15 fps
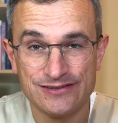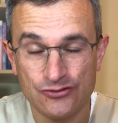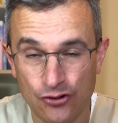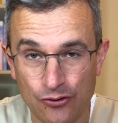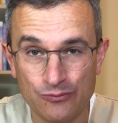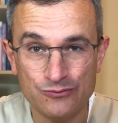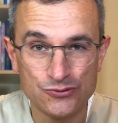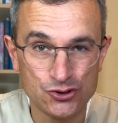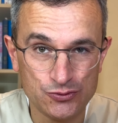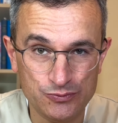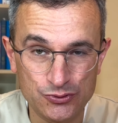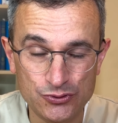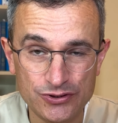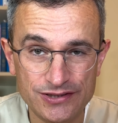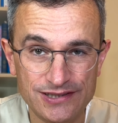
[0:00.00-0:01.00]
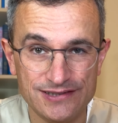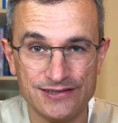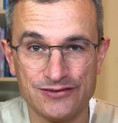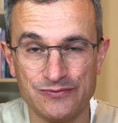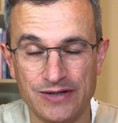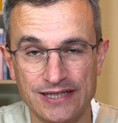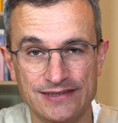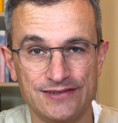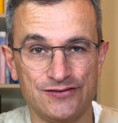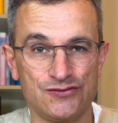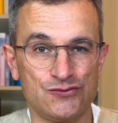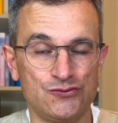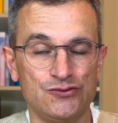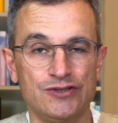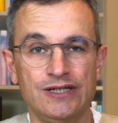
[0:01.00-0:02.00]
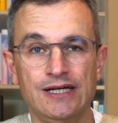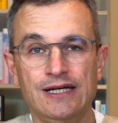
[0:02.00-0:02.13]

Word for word: kommen spürt, ist es meistens so,